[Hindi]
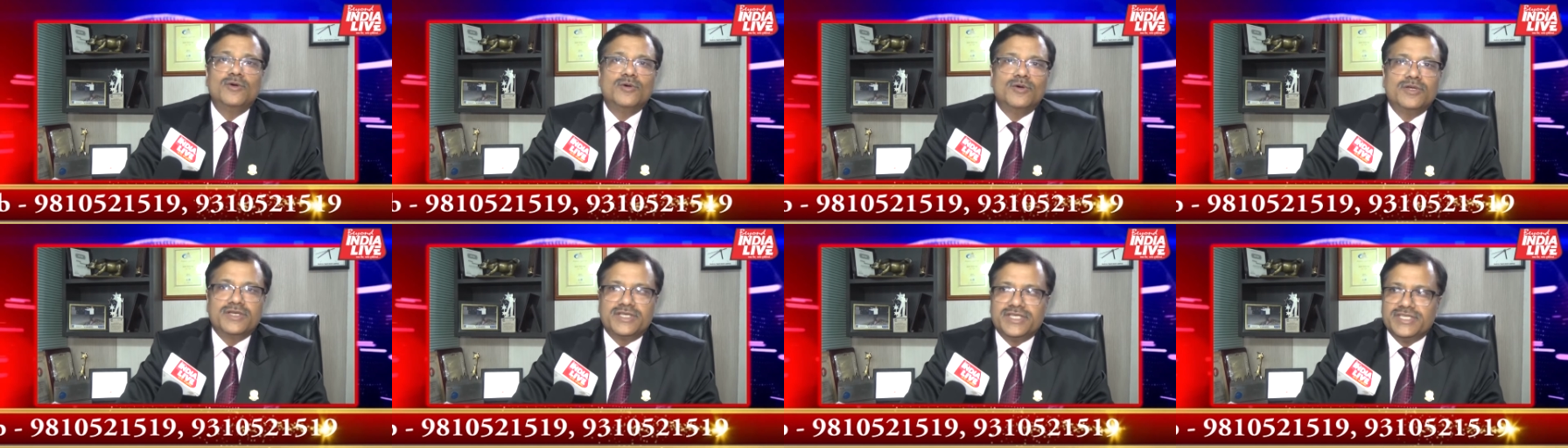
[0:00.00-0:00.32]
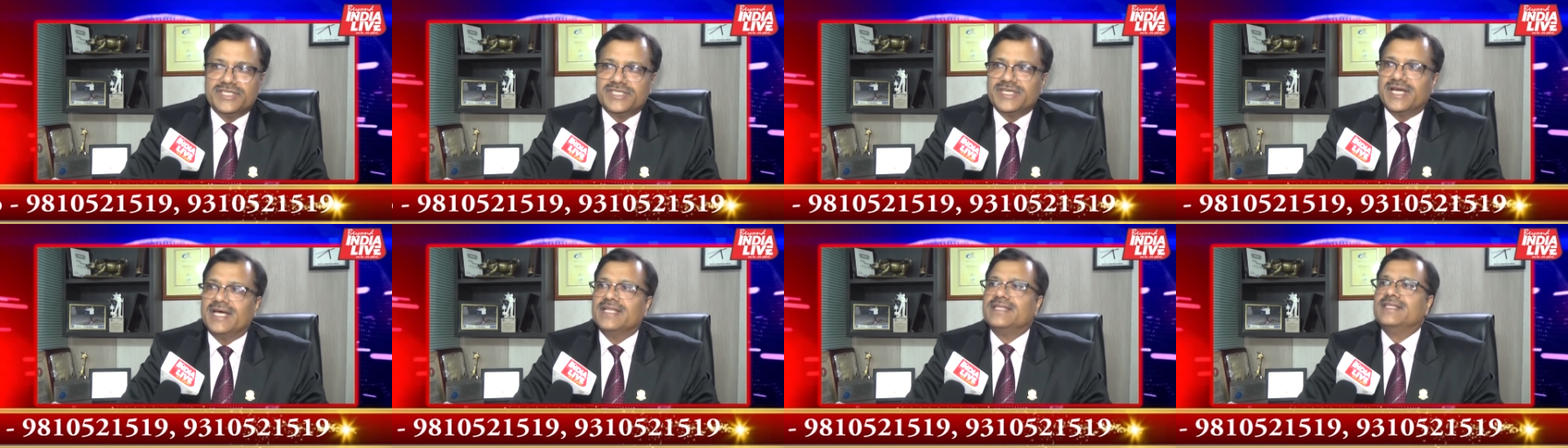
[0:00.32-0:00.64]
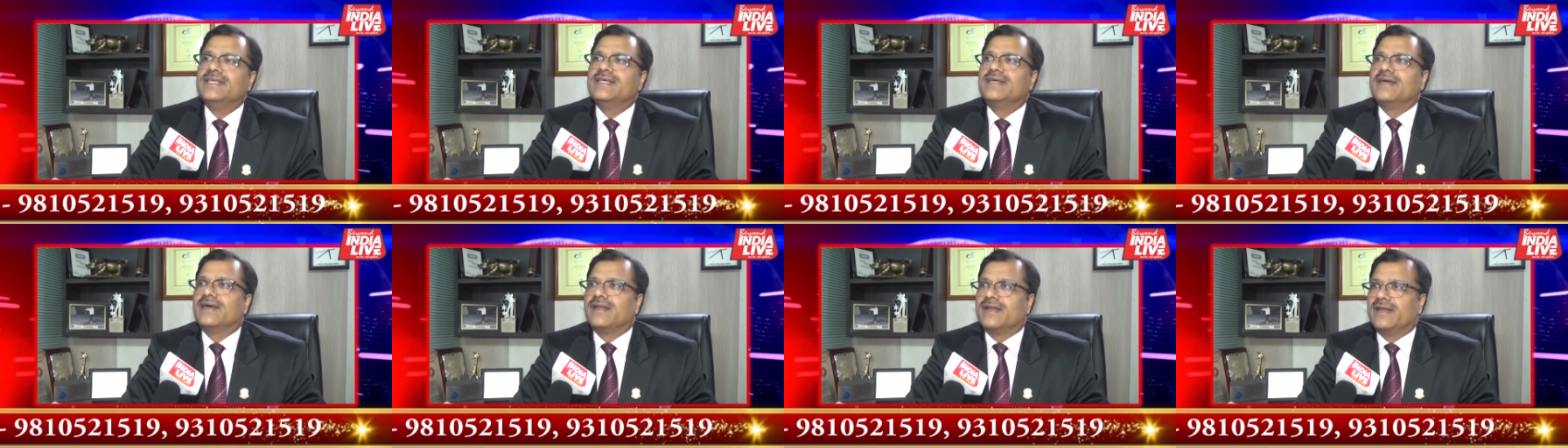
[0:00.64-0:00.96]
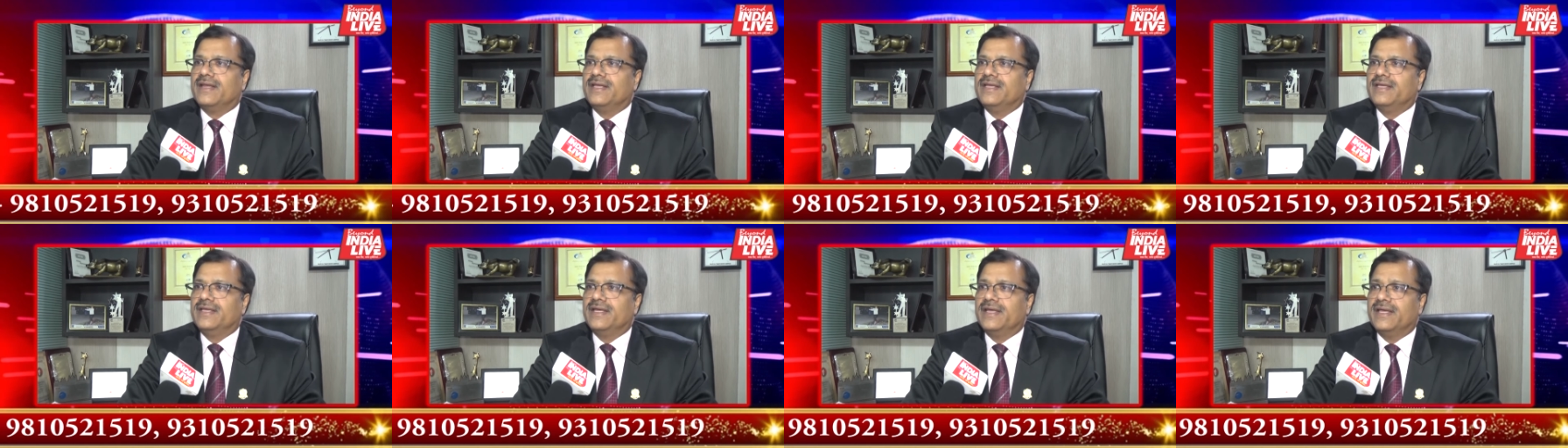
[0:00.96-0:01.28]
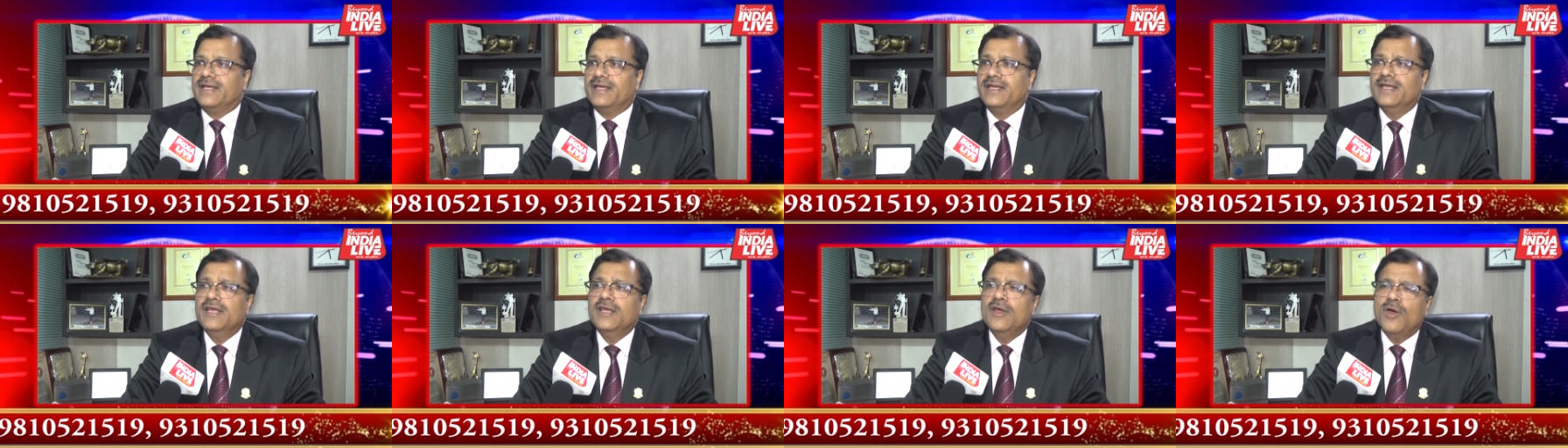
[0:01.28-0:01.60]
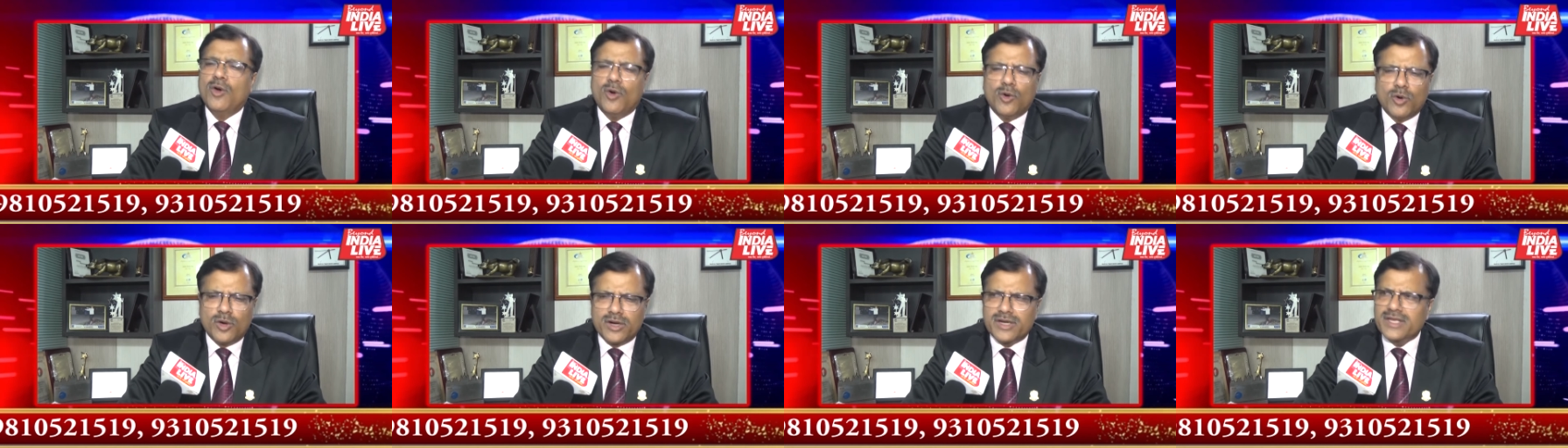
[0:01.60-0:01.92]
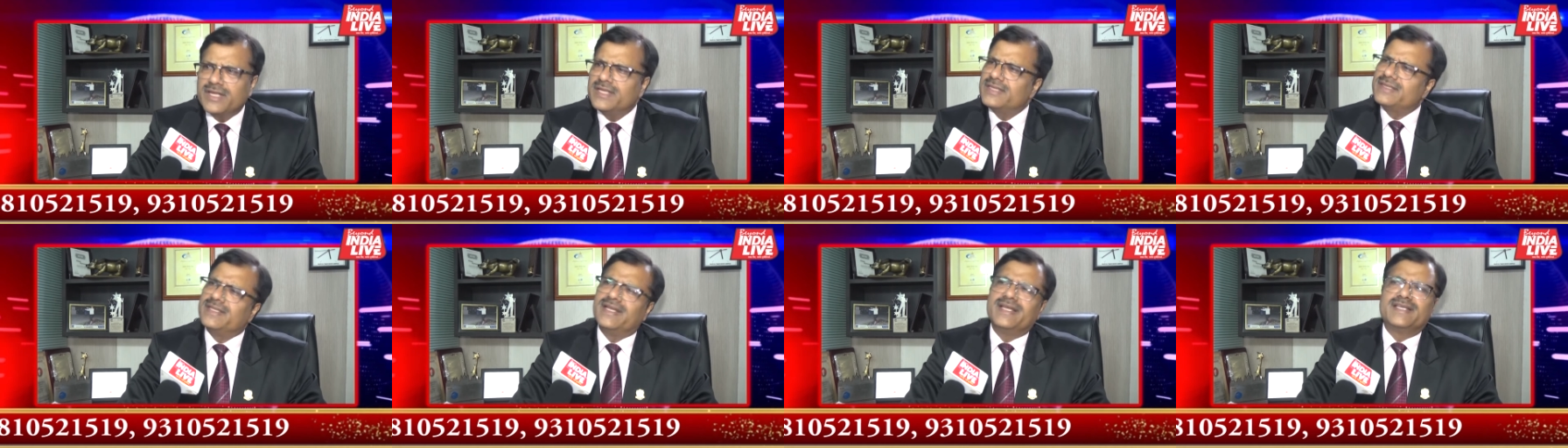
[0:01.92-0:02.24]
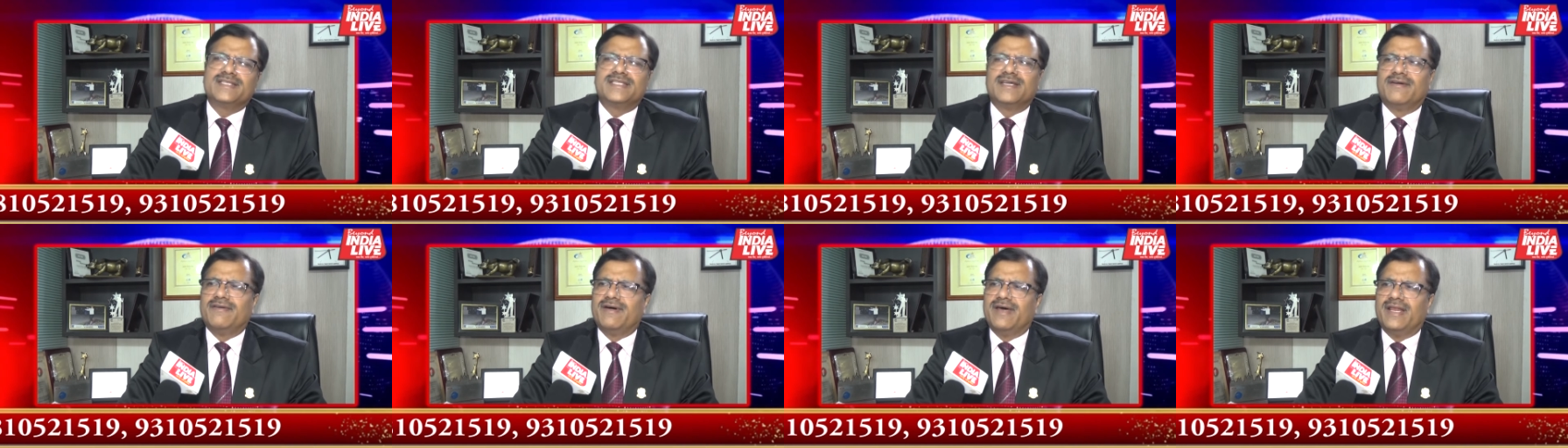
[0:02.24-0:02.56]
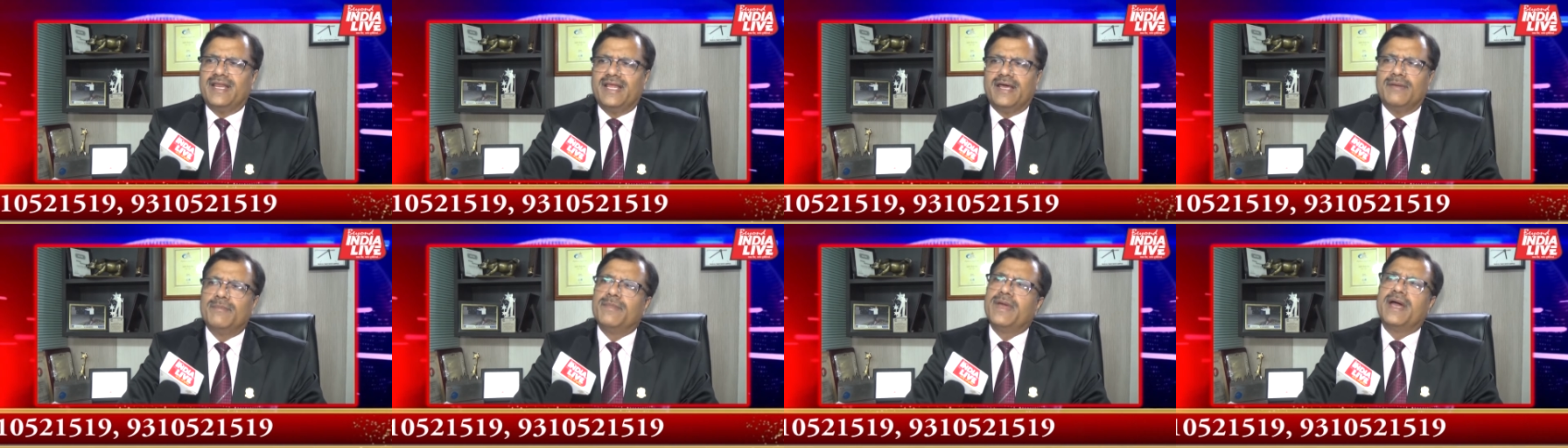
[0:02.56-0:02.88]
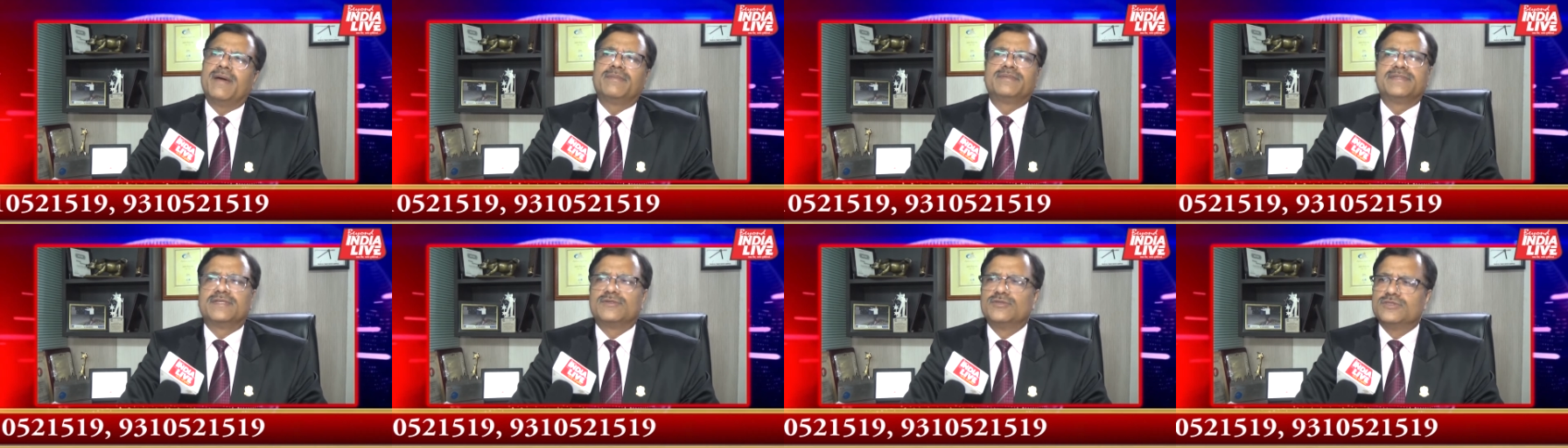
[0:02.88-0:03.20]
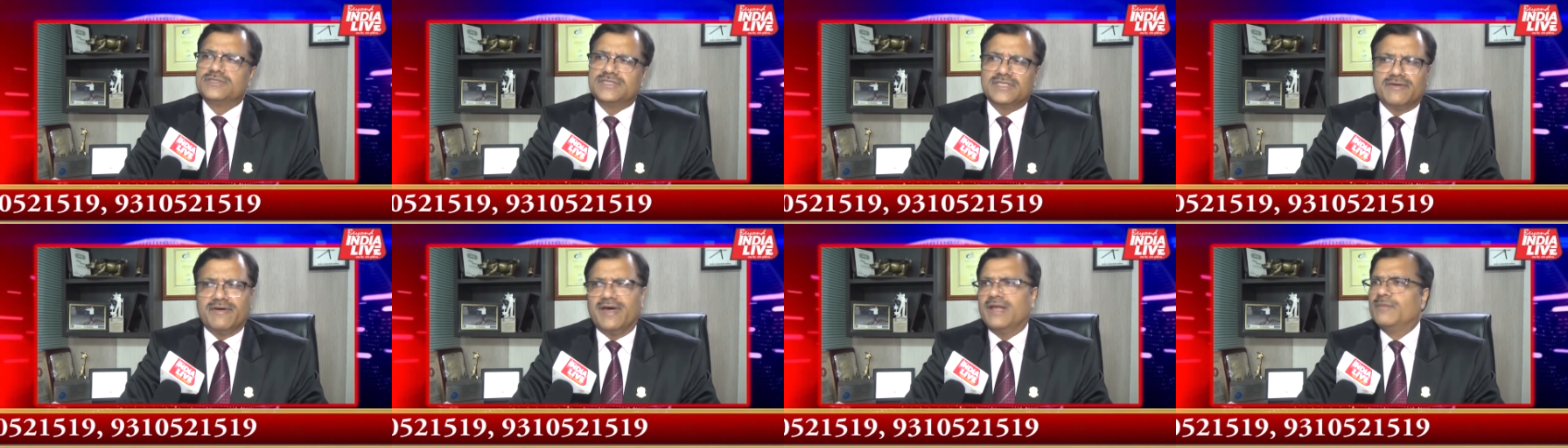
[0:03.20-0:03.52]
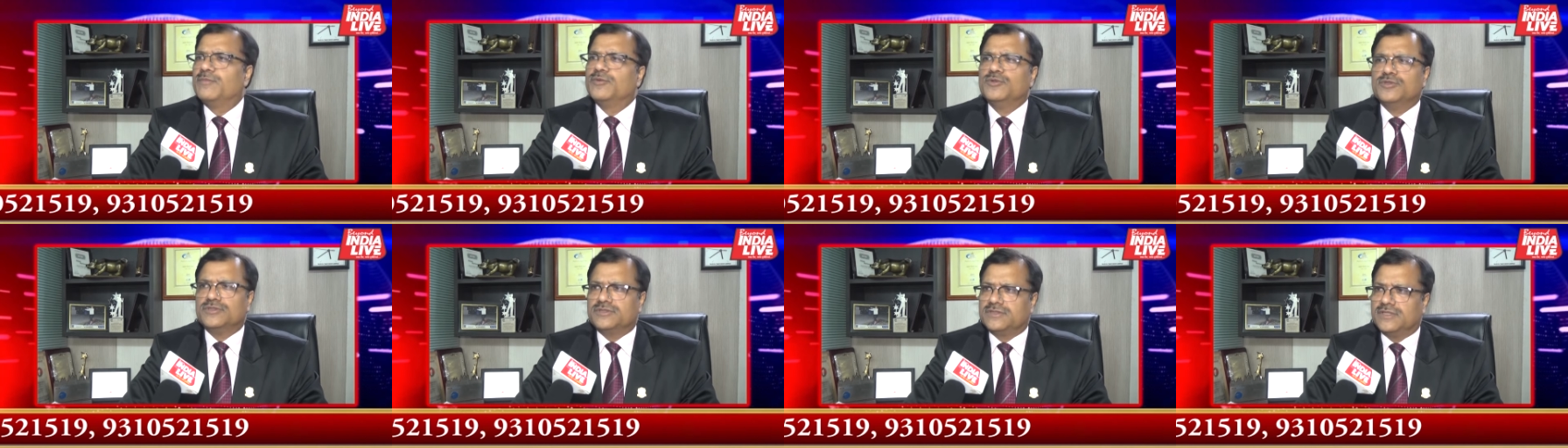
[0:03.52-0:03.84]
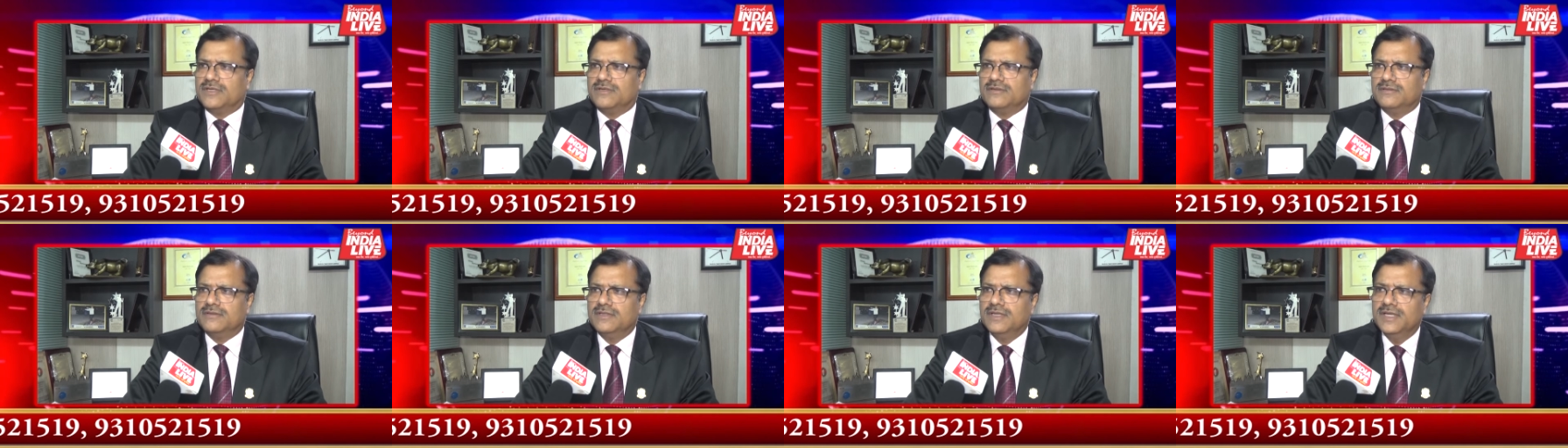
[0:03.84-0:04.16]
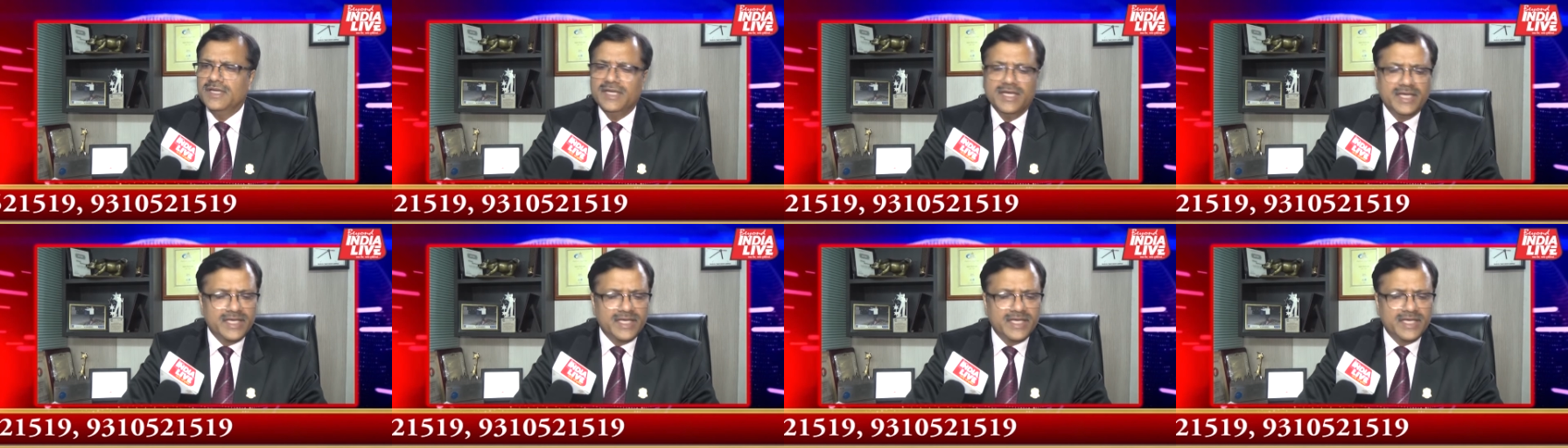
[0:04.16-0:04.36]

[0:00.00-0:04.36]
उनकी शादी करनी है और कितने सवाल हैं मैं आपसे कुछ सवाल पूछता हूँ